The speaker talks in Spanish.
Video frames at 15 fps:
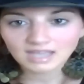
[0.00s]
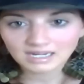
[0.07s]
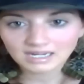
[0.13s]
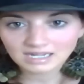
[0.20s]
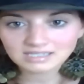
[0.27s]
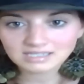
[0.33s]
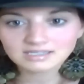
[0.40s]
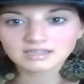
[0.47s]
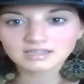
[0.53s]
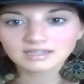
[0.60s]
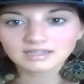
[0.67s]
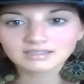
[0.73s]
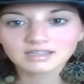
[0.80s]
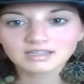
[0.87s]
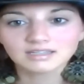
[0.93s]
de análisis
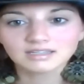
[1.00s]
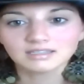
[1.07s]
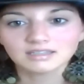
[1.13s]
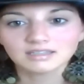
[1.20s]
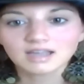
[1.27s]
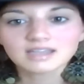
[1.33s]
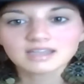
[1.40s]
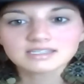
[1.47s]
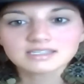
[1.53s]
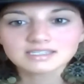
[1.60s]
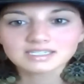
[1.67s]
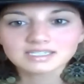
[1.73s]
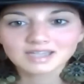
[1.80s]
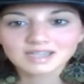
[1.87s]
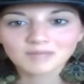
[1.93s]
de estadística que
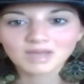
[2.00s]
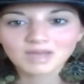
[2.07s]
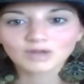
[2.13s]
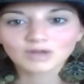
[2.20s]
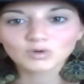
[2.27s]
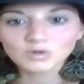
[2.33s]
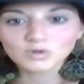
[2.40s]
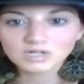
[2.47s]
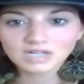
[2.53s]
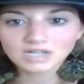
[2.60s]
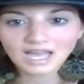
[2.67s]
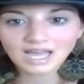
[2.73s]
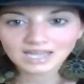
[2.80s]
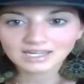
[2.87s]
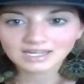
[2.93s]
se llama
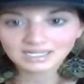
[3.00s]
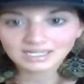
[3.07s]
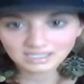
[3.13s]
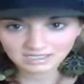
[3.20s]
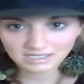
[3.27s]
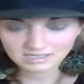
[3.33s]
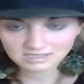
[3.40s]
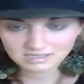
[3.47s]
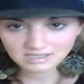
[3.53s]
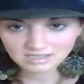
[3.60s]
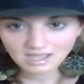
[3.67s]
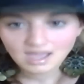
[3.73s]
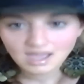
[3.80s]
Google Analytics.